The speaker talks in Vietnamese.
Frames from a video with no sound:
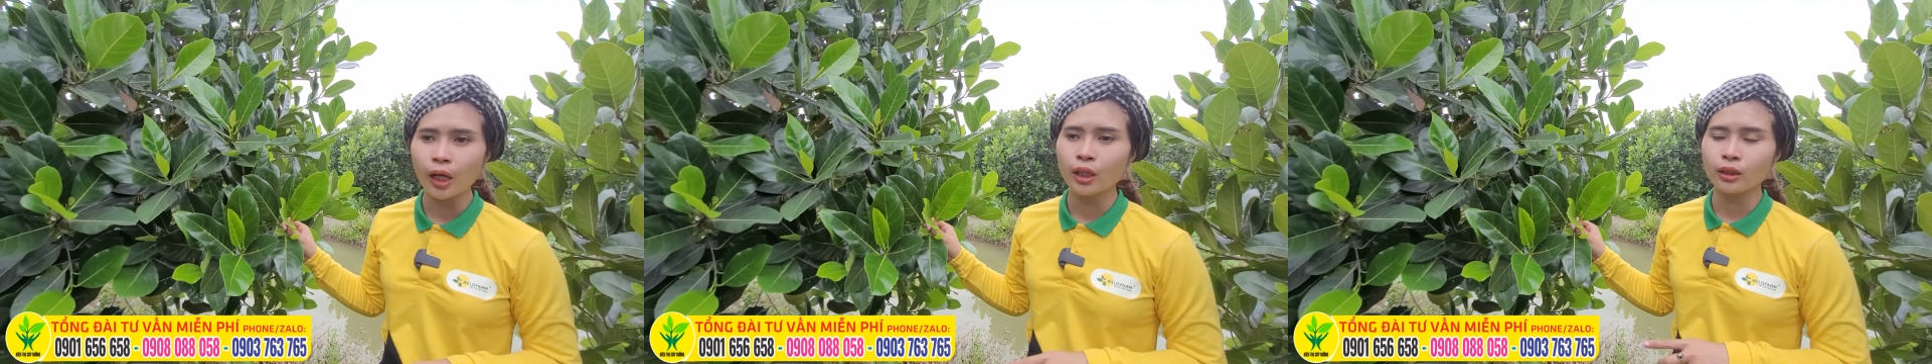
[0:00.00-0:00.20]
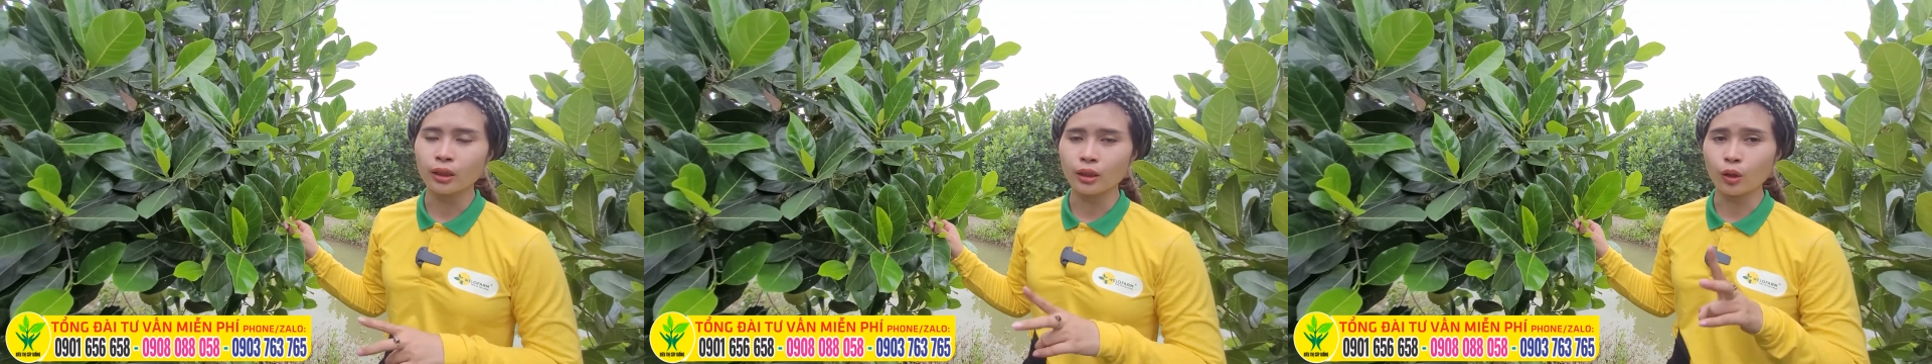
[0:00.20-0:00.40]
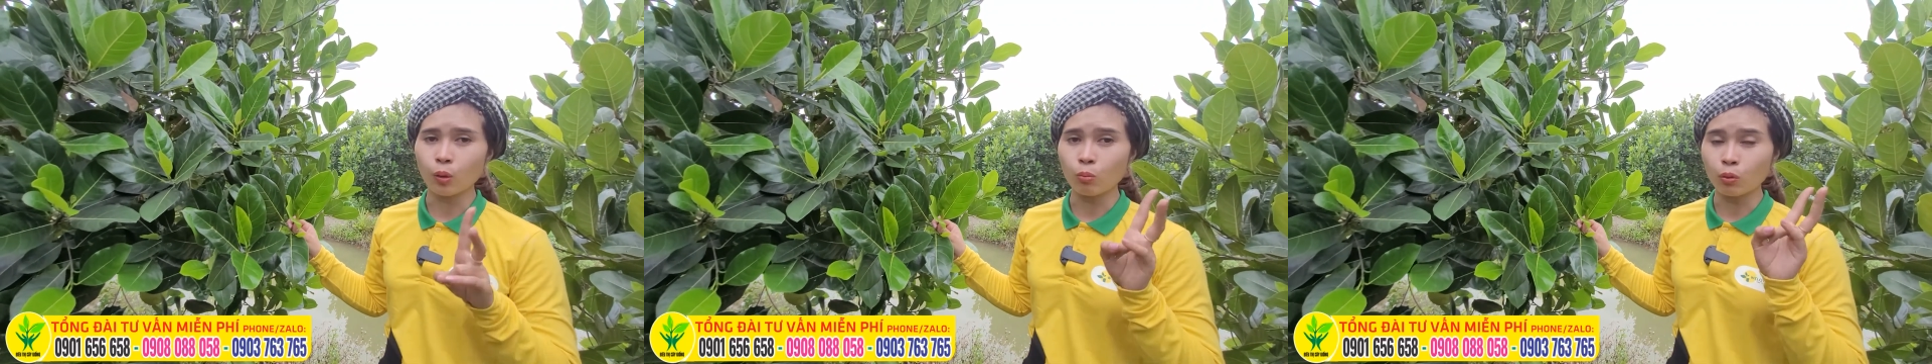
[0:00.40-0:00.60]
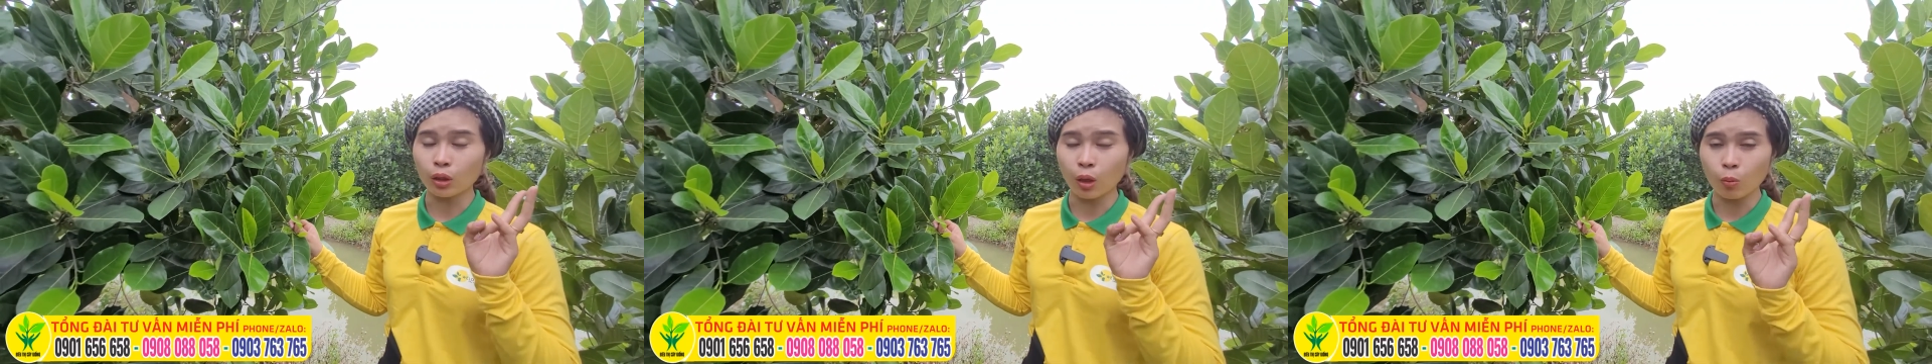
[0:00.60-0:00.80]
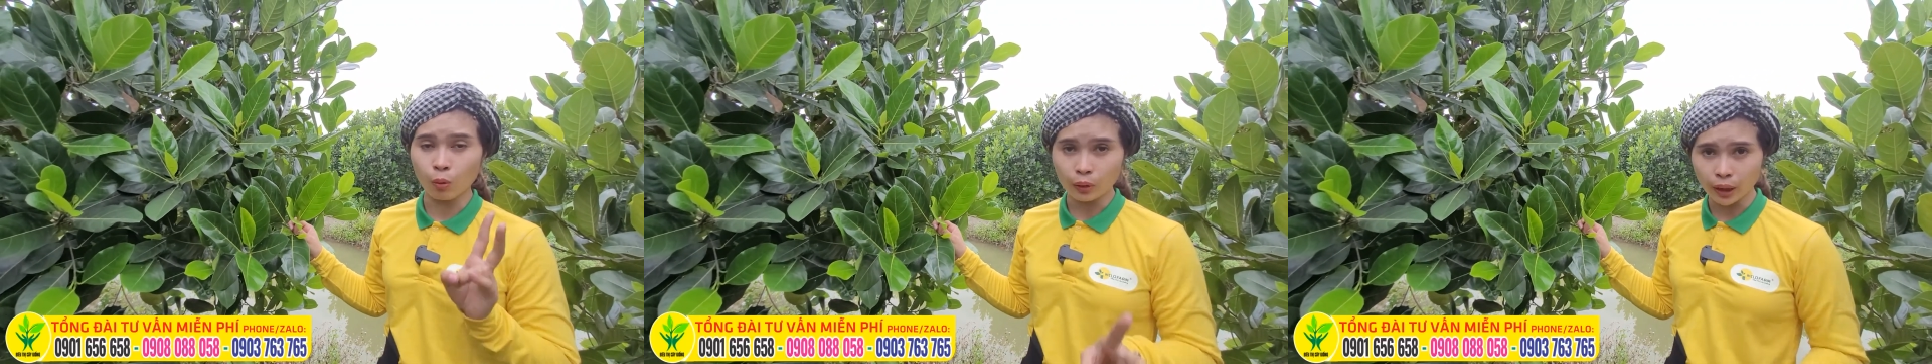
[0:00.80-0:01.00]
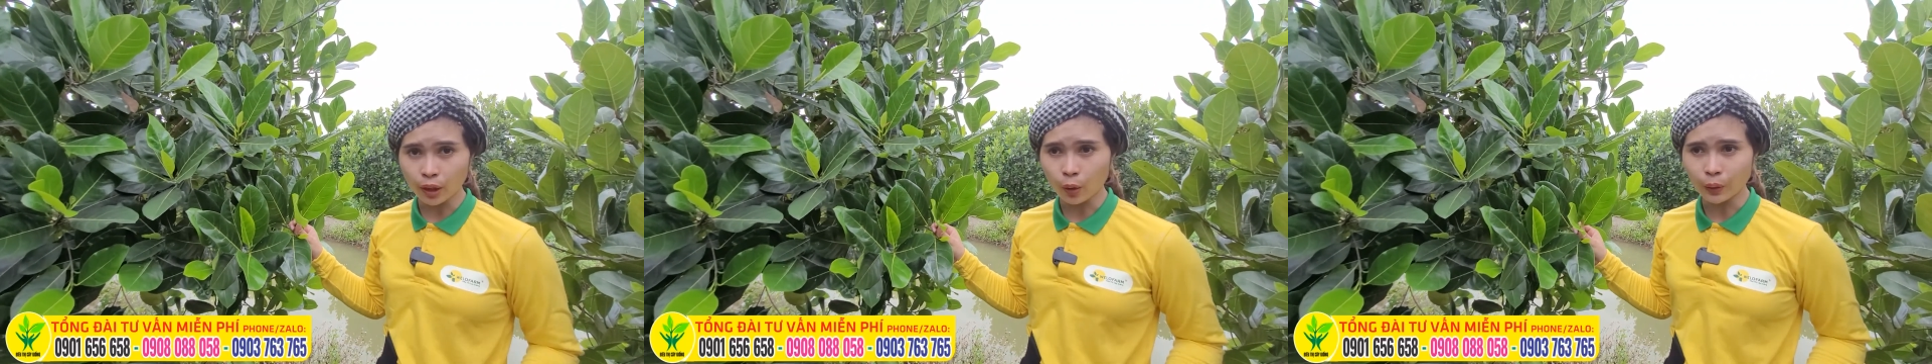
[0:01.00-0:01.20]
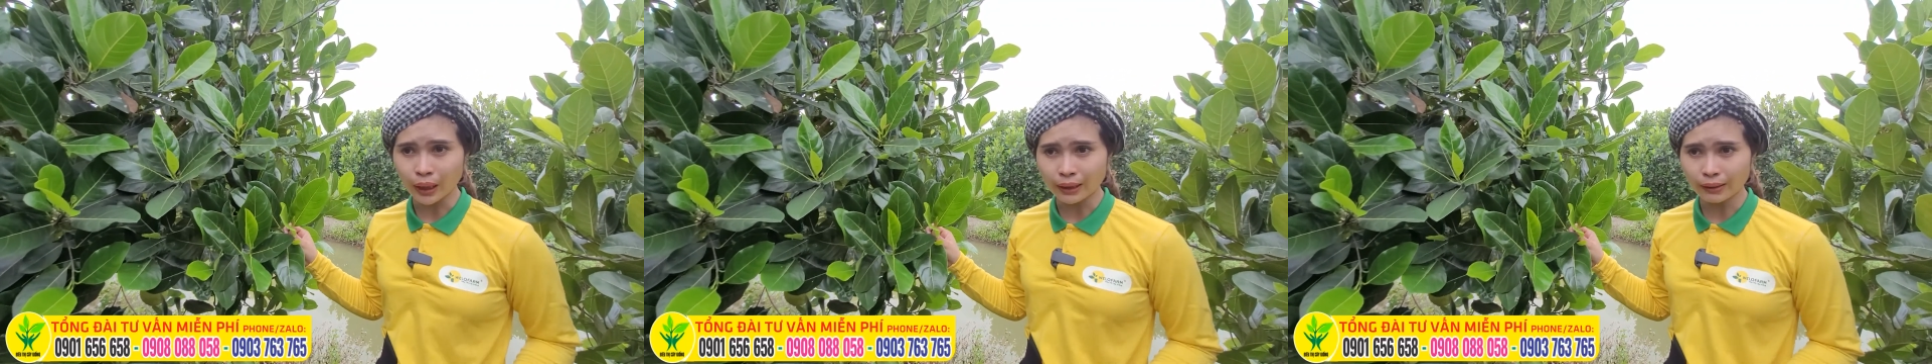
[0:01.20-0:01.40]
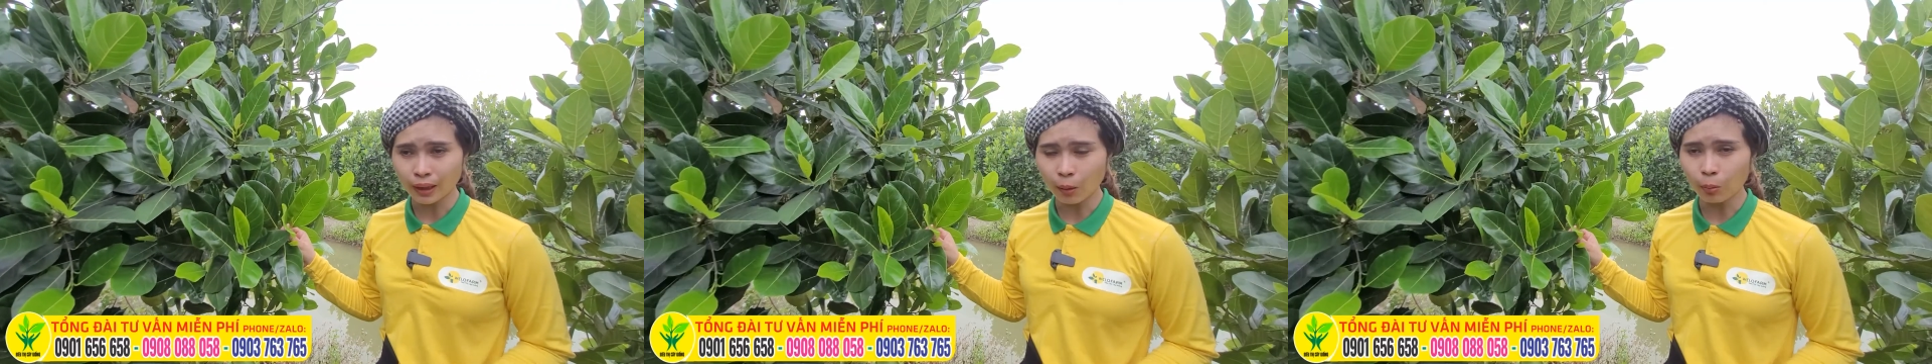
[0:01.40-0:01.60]
sử dụng cùng một chế độ
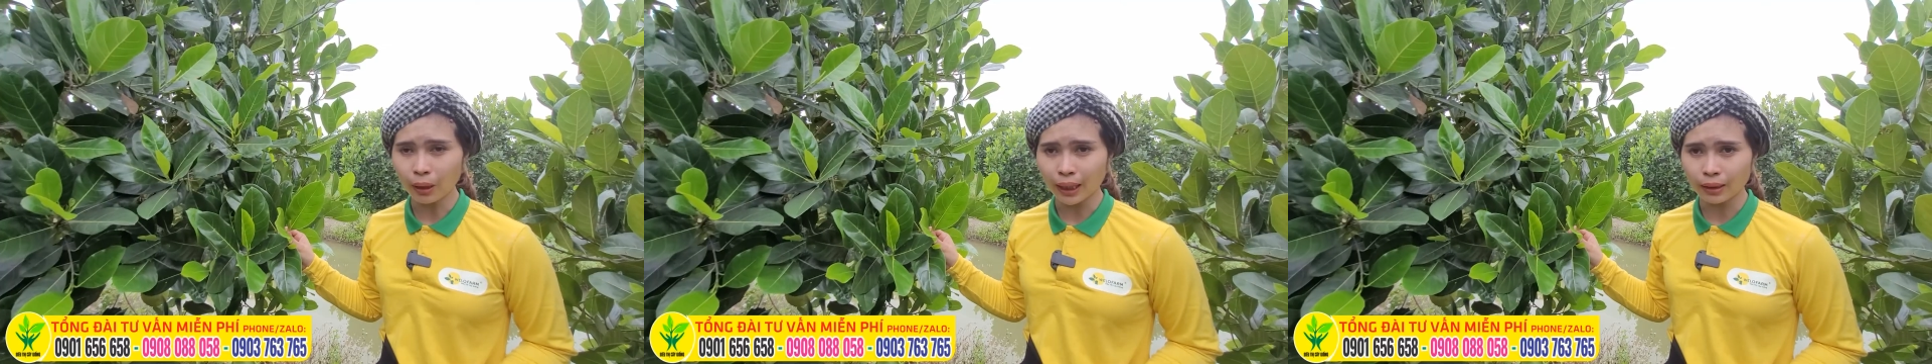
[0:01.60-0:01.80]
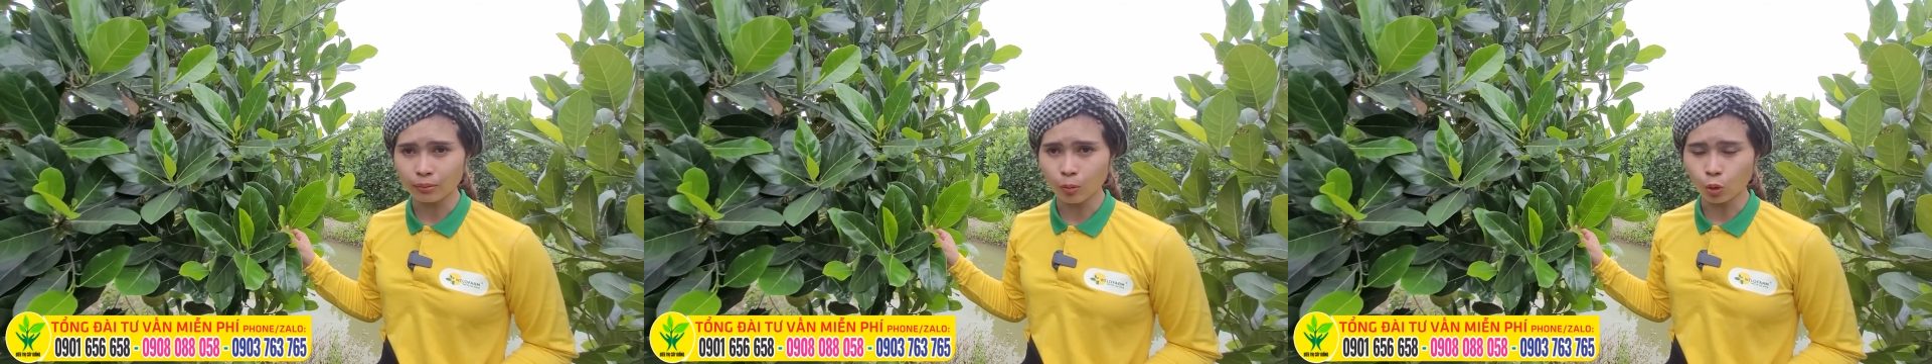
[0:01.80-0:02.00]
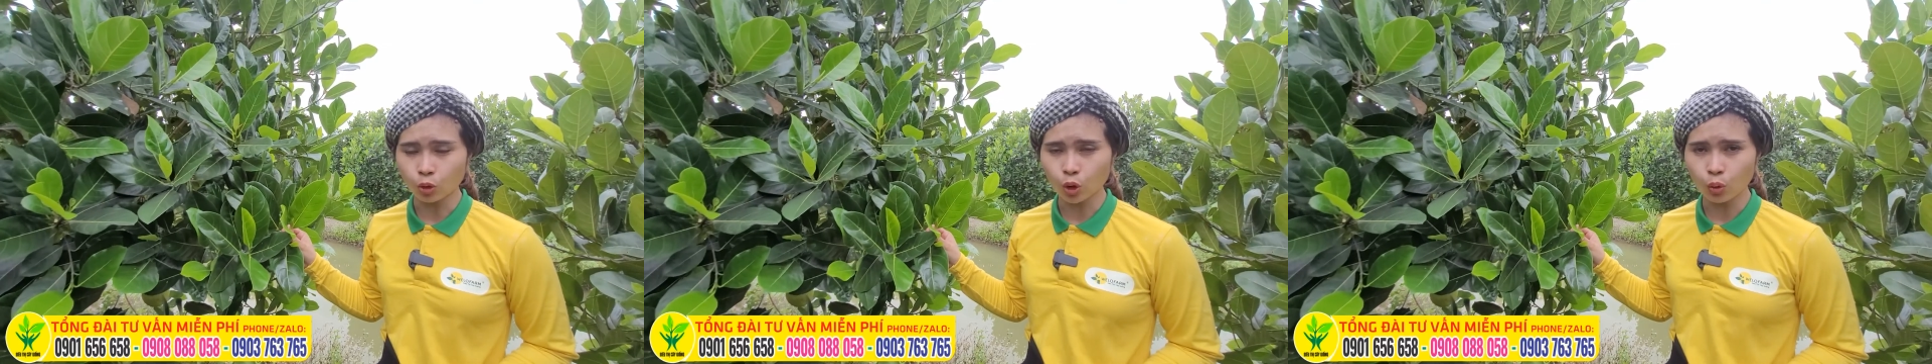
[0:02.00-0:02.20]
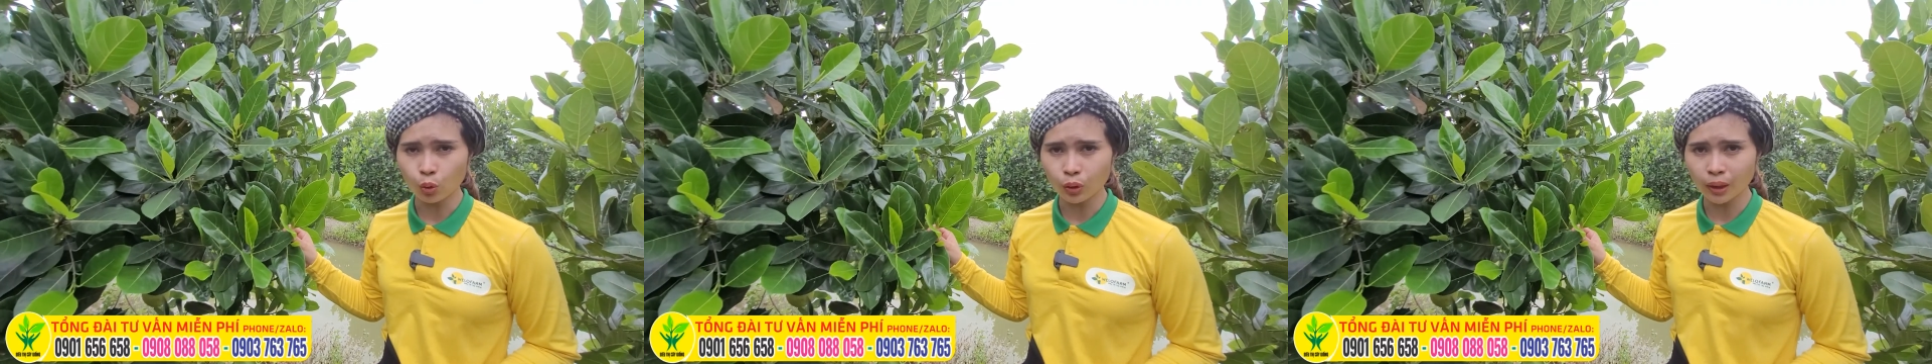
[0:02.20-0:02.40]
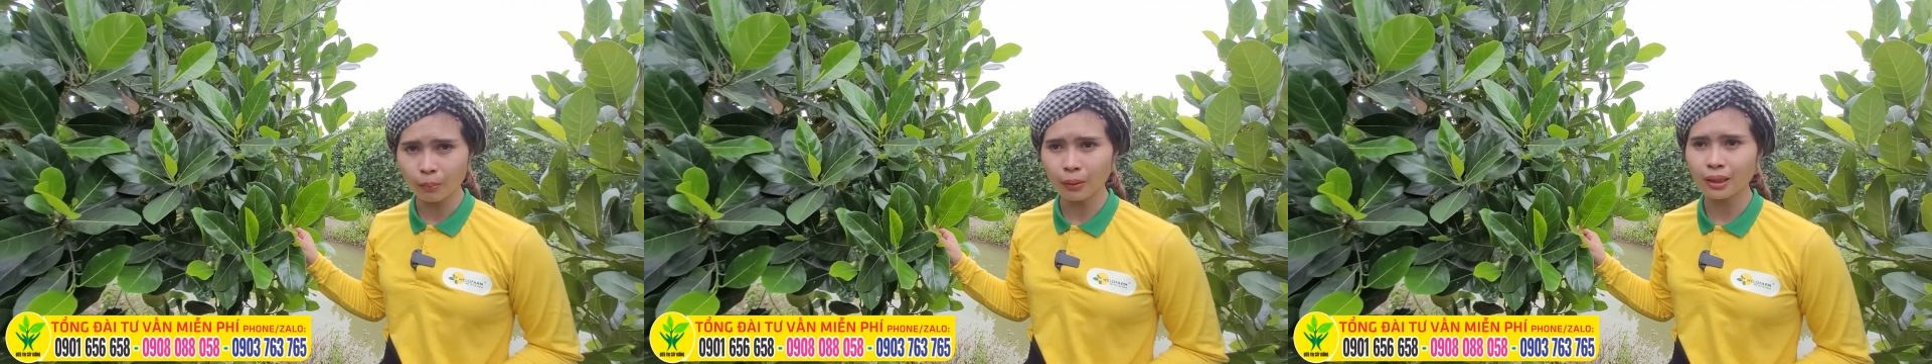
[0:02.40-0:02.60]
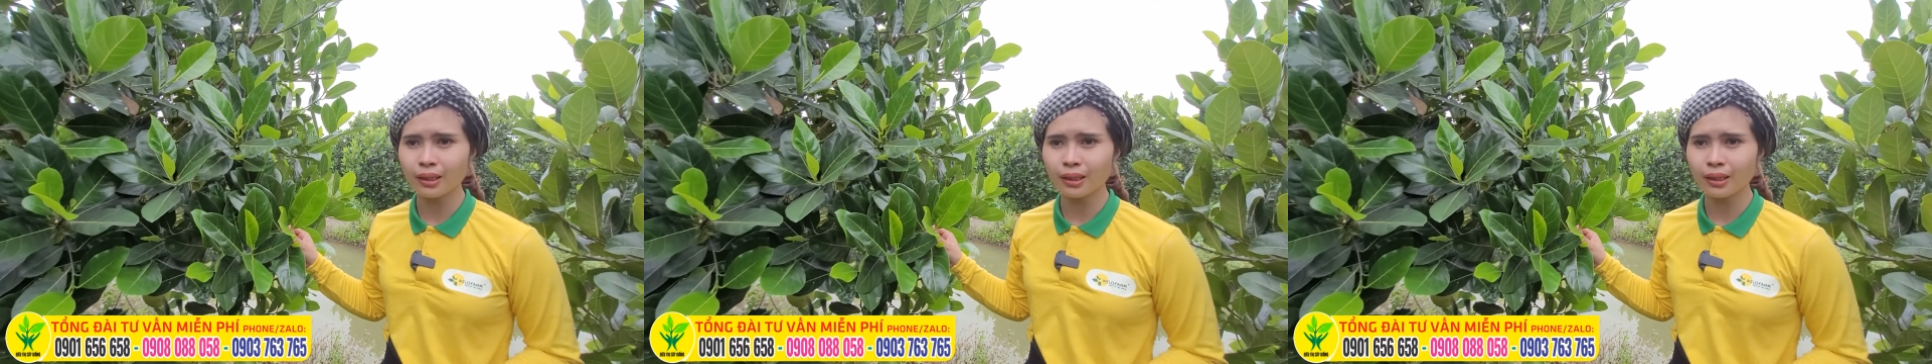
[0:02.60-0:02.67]
chăm sóc là bộ xô nuôi trái mít,